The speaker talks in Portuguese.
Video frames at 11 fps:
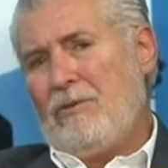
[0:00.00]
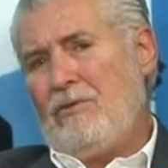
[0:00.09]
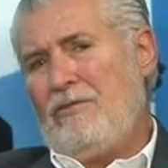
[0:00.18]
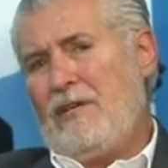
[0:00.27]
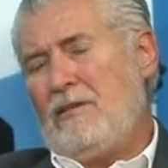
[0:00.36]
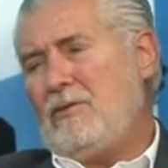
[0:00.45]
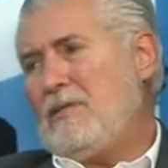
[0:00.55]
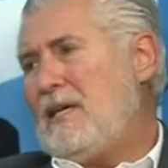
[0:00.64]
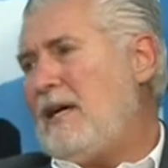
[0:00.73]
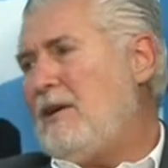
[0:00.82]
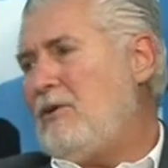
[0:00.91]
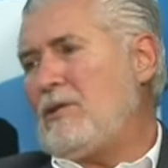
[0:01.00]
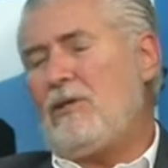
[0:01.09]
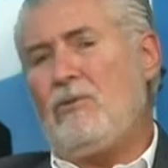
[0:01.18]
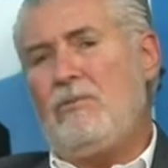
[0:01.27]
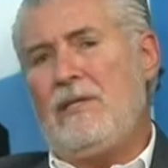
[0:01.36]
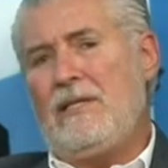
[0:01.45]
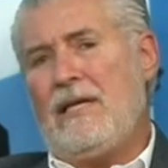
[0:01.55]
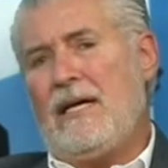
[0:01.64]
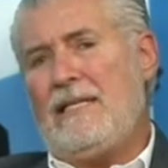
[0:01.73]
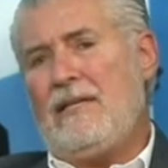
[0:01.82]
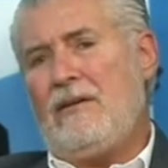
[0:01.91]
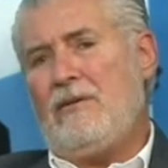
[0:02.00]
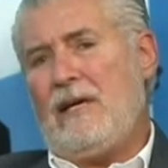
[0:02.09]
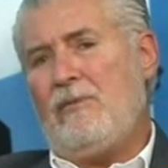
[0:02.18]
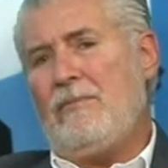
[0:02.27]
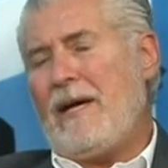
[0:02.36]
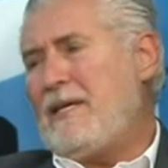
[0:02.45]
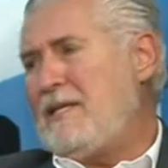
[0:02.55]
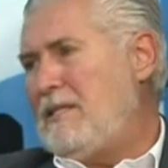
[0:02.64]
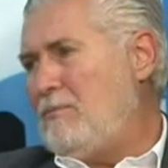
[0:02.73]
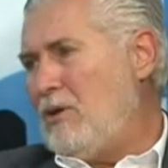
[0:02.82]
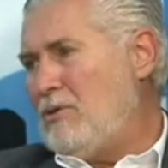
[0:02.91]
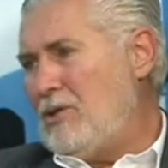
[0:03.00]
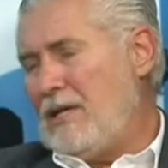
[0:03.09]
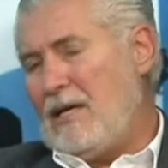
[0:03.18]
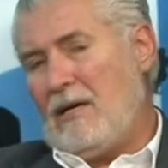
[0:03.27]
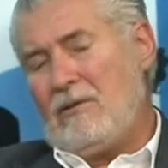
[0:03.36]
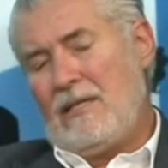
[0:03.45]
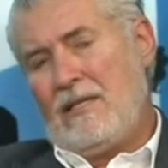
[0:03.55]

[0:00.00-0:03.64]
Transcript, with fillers: proveitos à nossa comunidade, ao, ao país de modo geral.